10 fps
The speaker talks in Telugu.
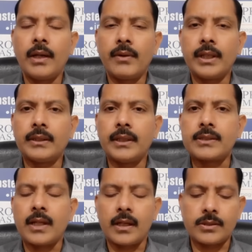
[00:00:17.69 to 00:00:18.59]
ఎవరైతే
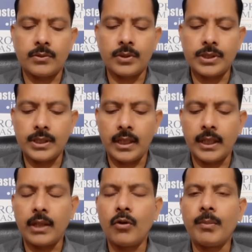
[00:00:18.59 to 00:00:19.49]
స్టాక్స్ గురించి
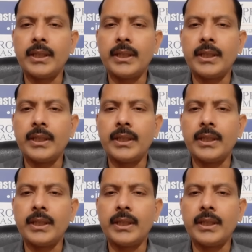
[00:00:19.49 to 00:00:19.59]
అంటే ఎక్కువ